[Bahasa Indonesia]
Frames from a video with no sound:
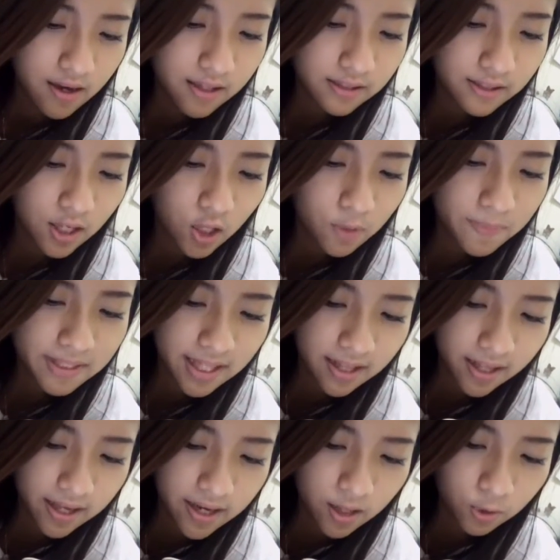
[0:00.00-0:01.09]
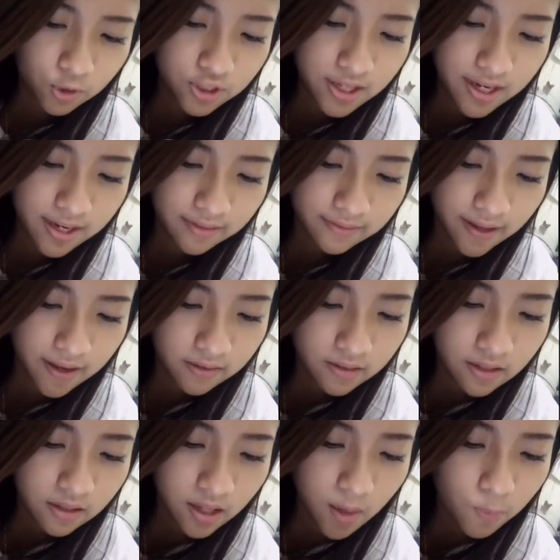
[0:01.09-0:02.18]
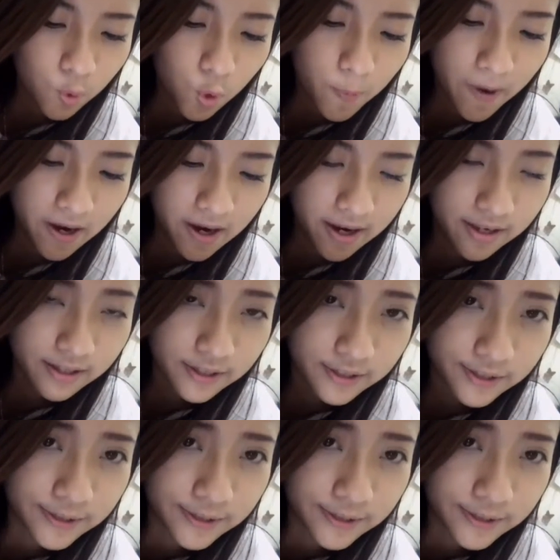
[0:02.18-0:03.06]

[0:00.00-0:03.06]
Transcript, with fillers: Nat, kalau misalkan aku jarang teater, kamu lupa nggak?